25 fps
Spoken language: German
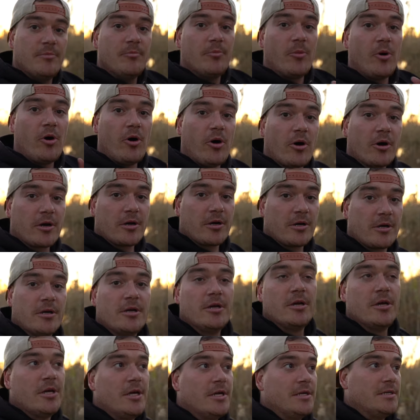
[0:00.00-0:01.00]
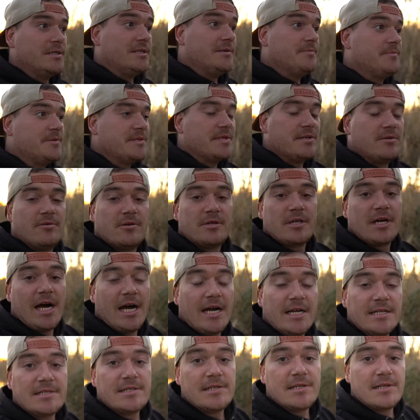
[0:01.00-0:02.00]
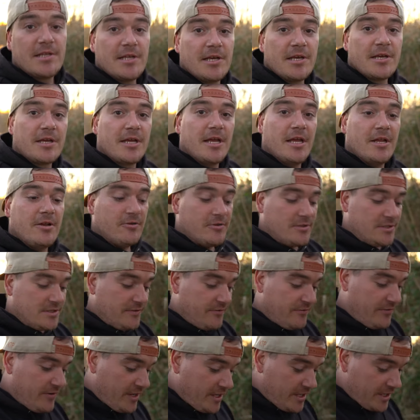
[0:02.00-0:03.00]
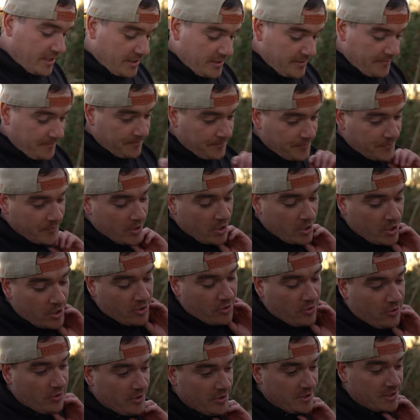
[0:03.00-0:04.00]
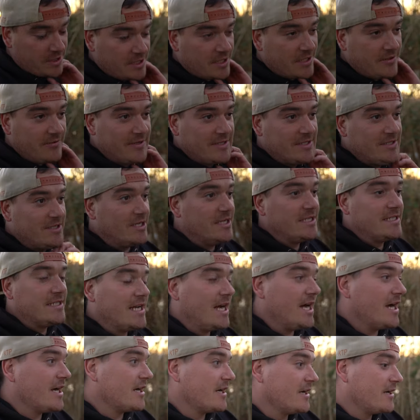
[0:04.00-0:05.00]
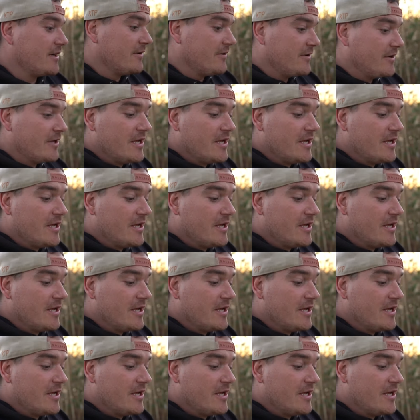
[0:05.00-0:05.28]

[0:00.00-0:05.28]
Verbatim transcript: Morgen 17.30 Uhr geht unsere Fähre und was soll ich sagen?